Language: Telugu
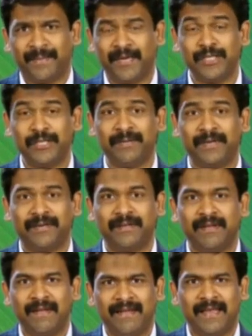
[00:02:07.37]
పనిష్మెంట్
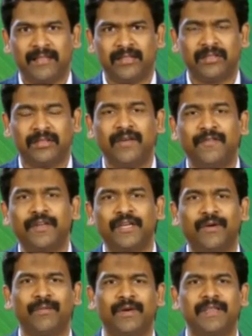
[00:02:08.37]
ఎంత
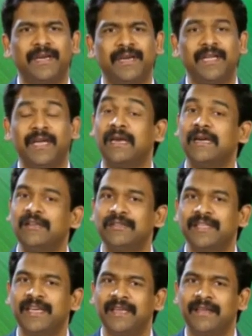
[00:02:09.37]
తీవ్రంగా ఉన్నదండి అని
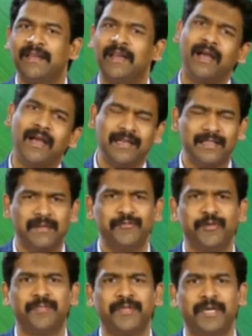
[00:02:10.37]
అడిగితే ఆదాం
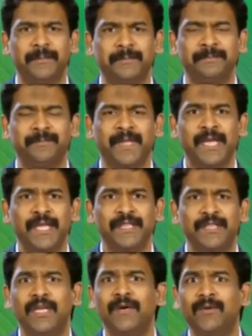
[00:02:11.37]
చెప్తాడు
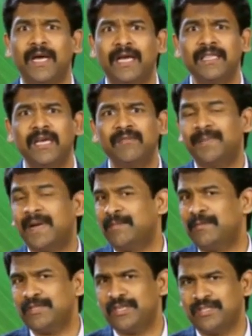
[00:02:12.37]
దేవుడు ఆదాం
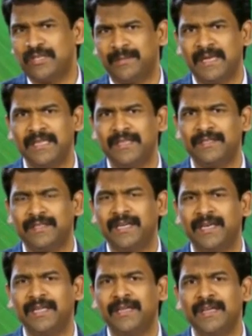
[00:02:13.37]
పాపం చేసినప్పుడు ఏం
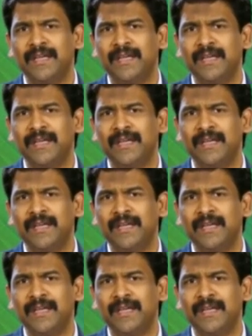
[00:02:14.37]
చేశాడండి